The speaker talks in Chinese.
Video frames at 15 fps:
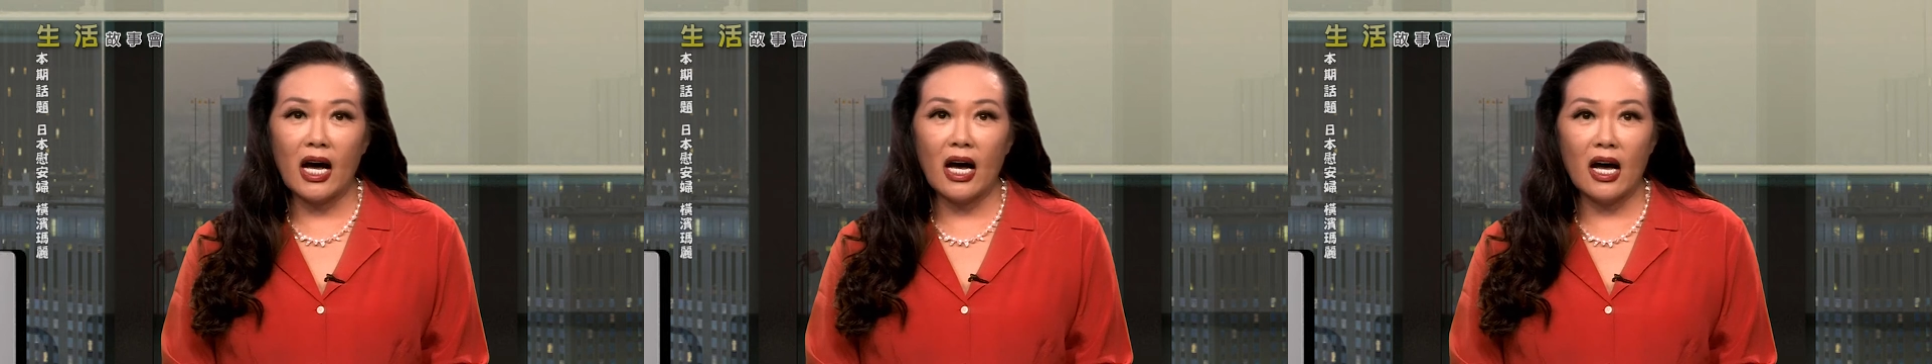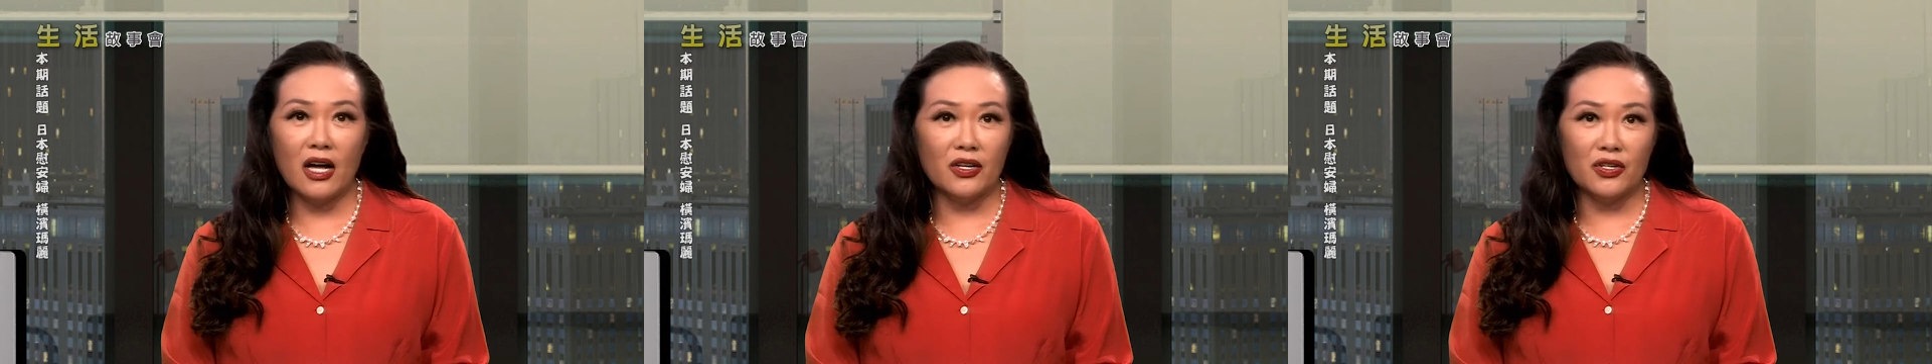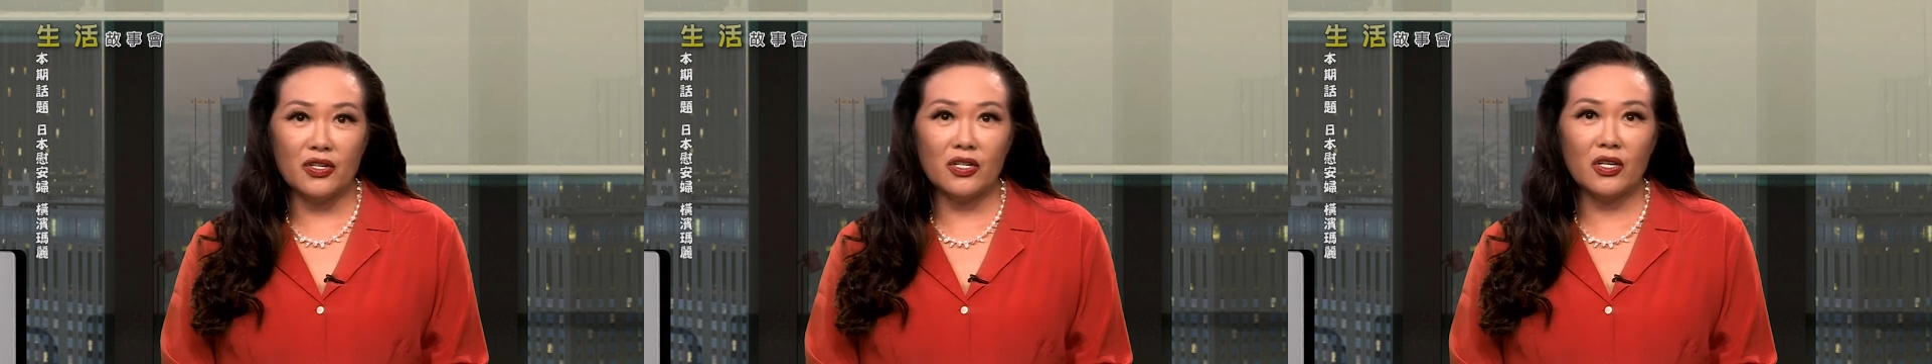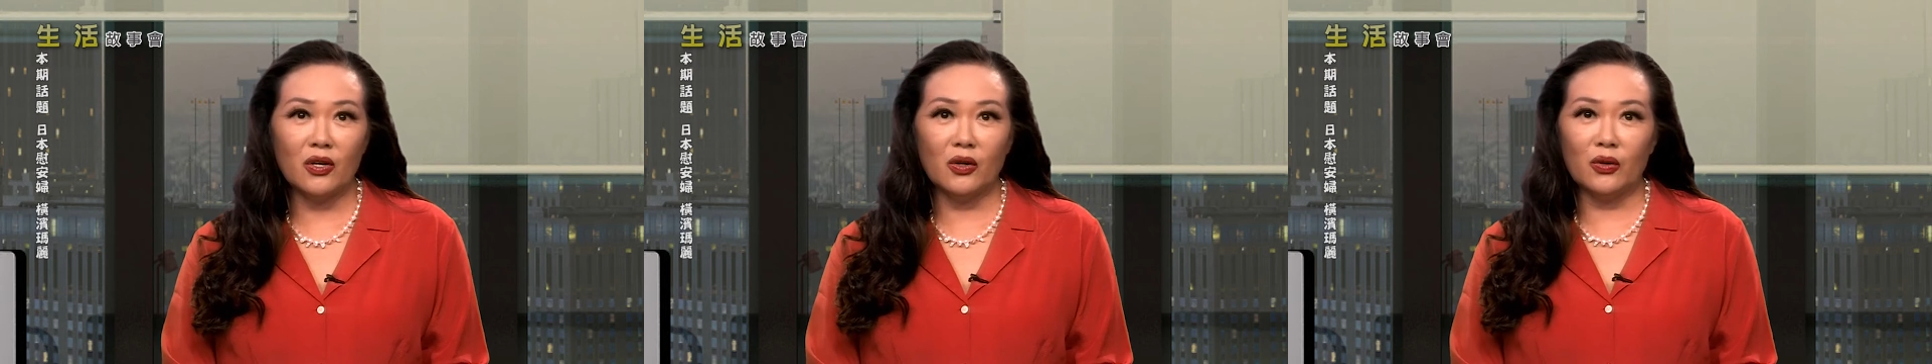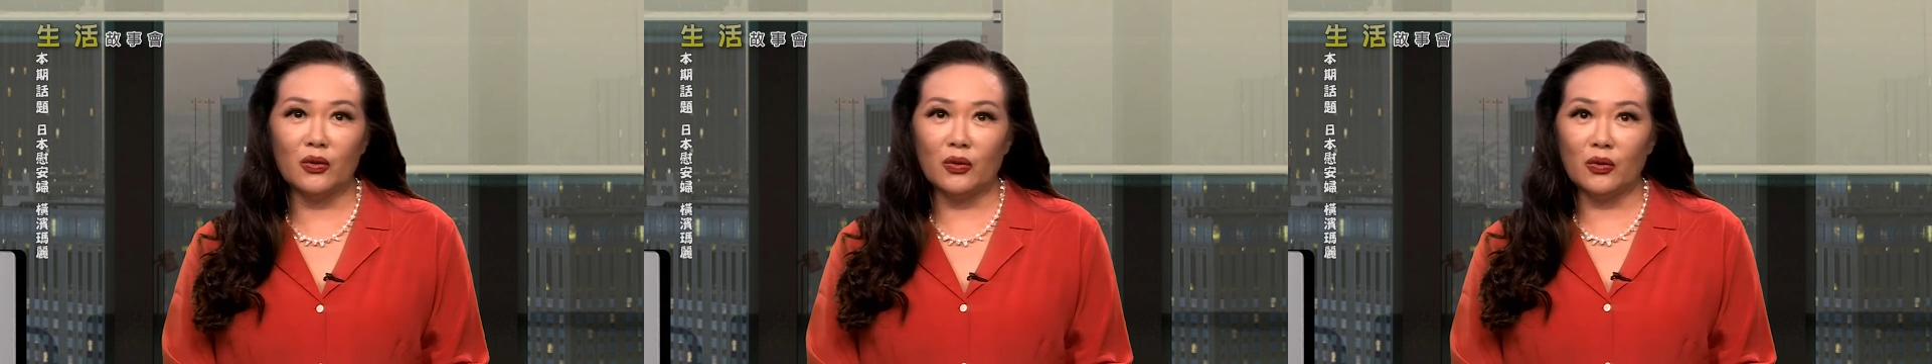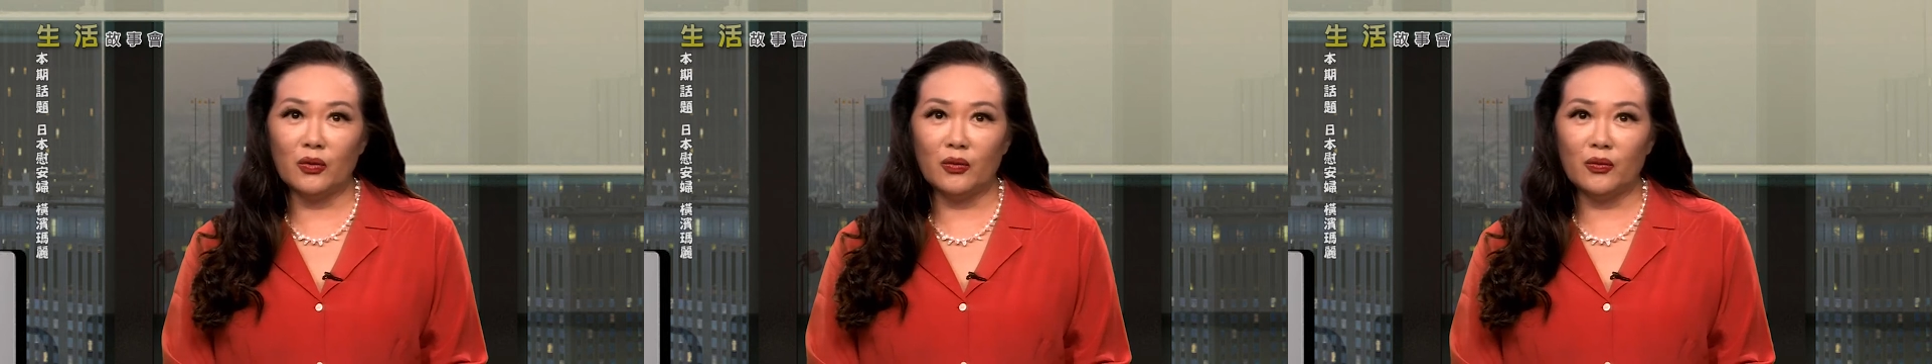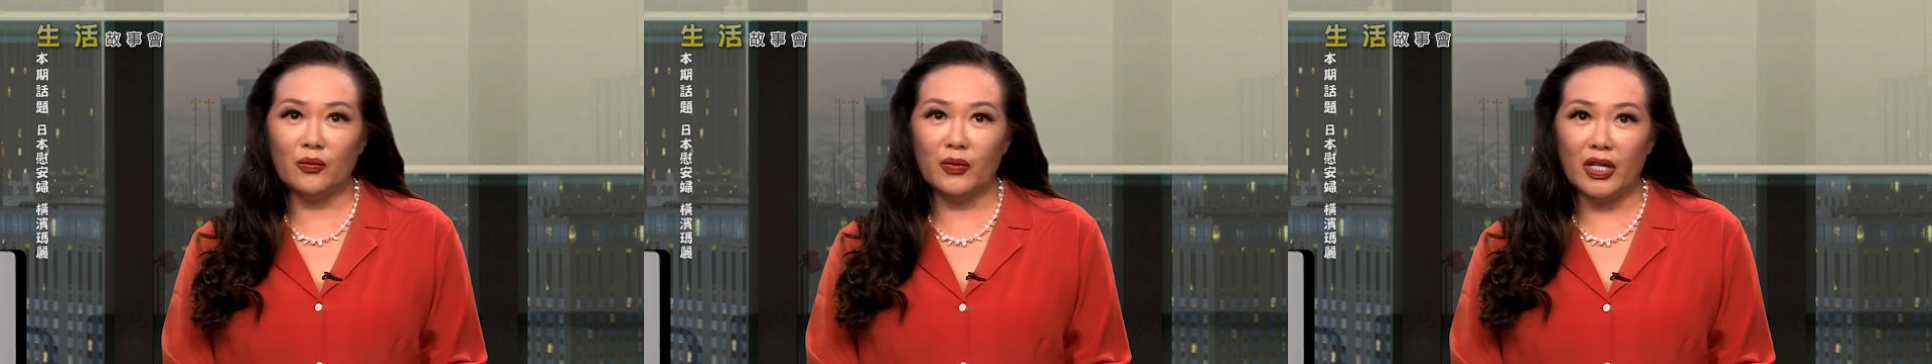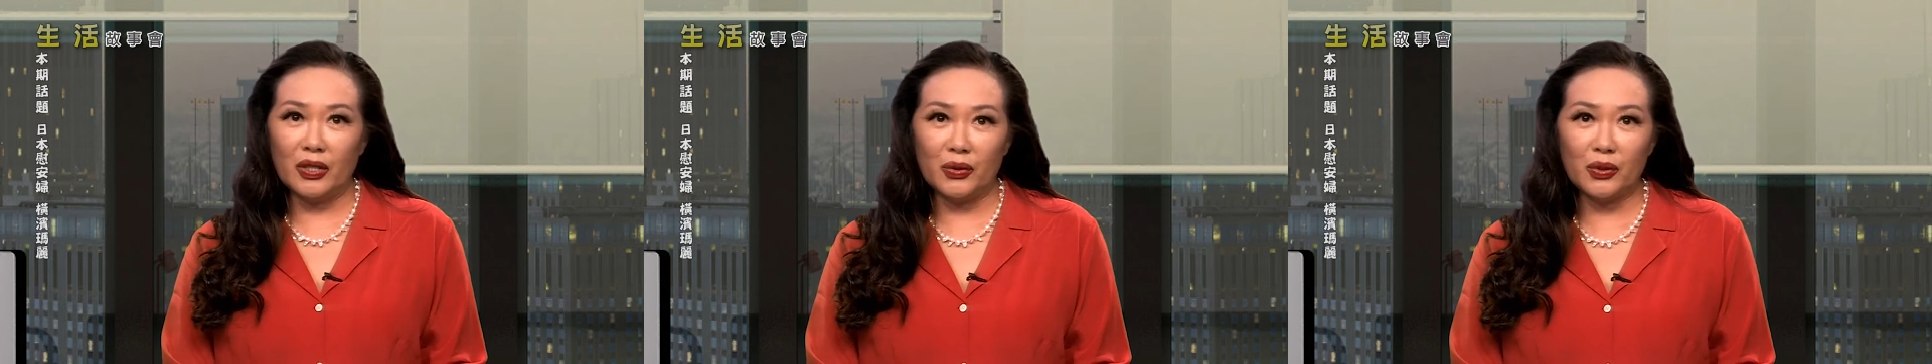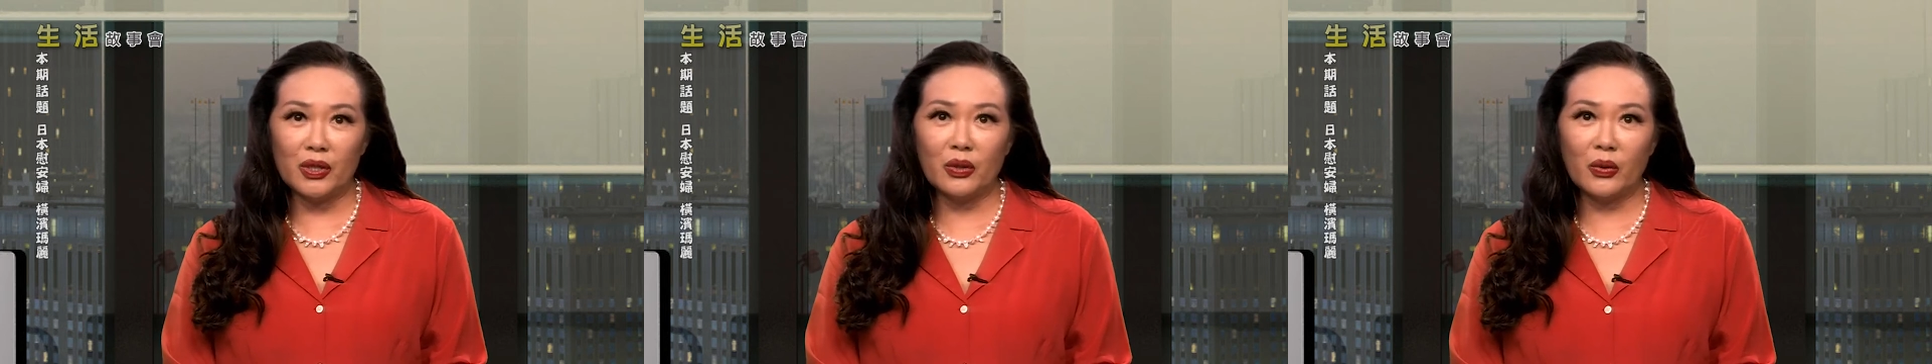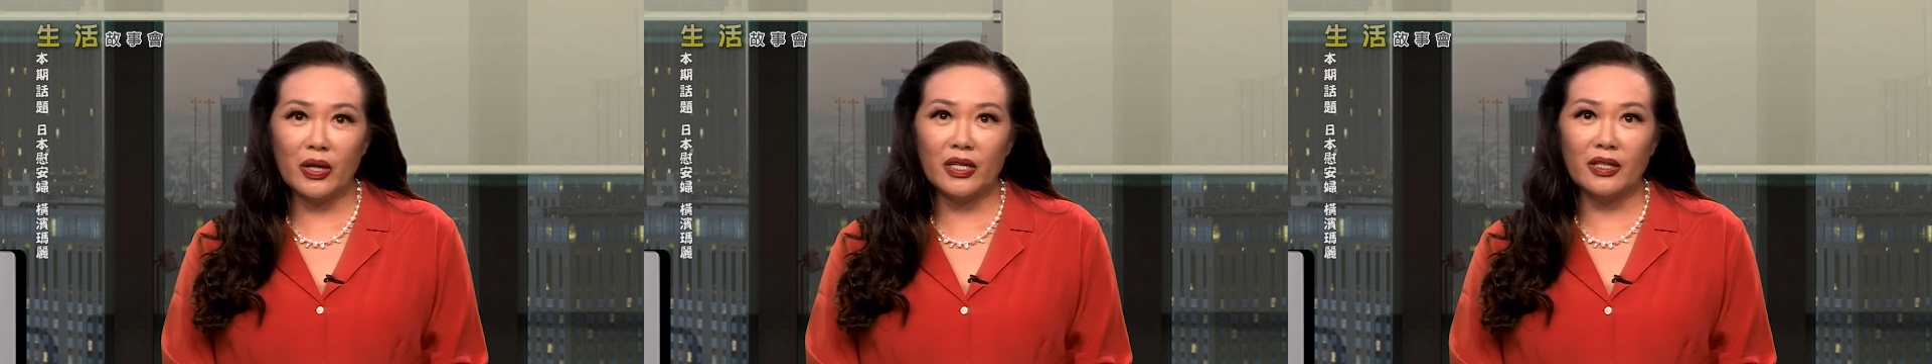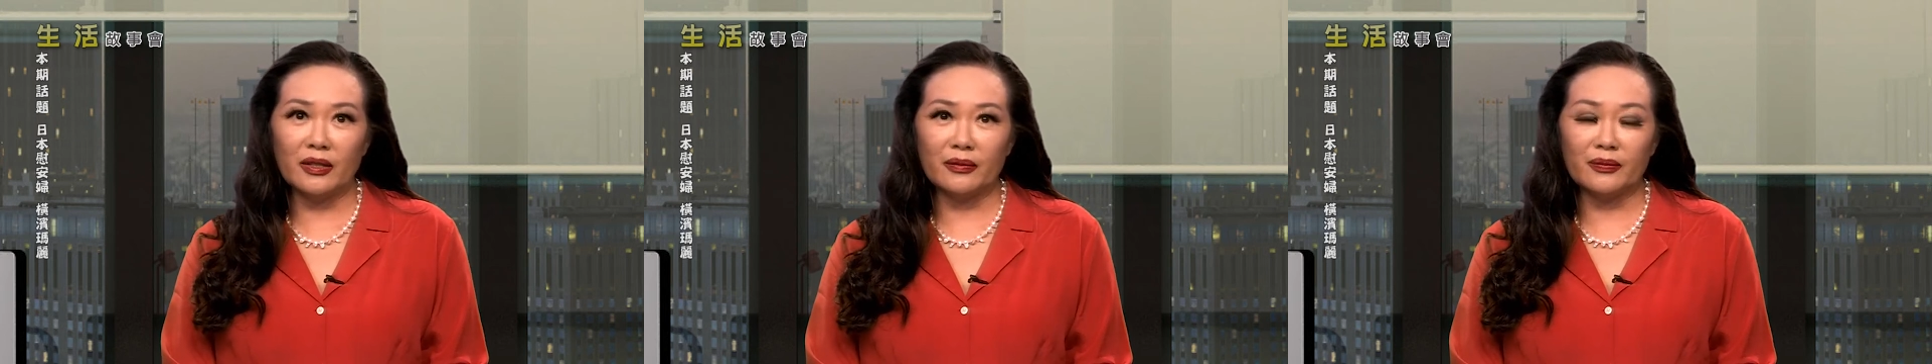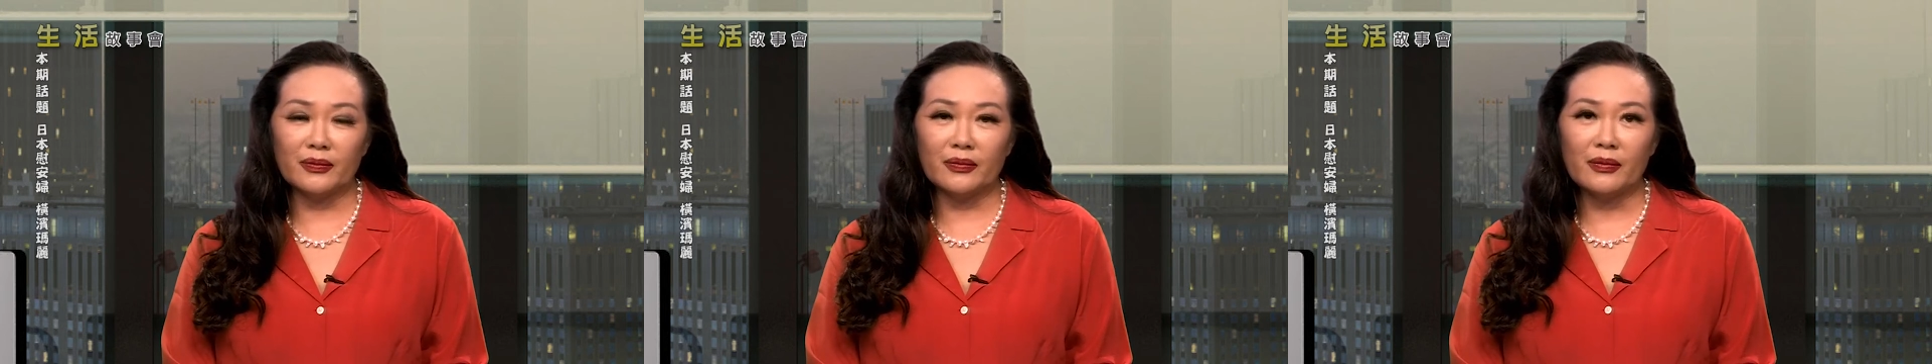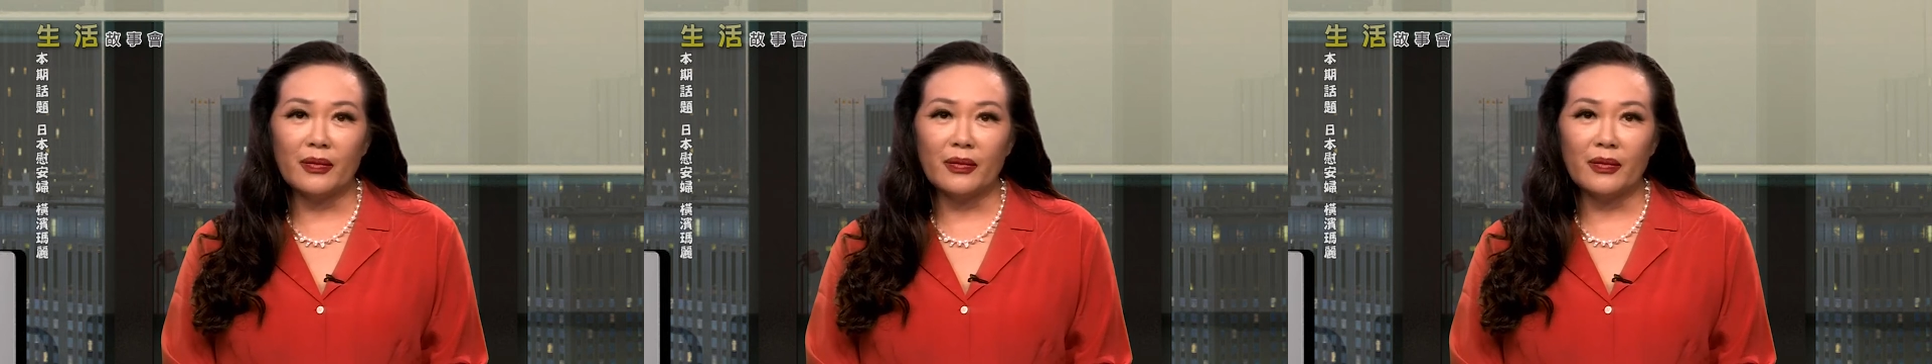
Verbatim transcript: 很受美军欢迎。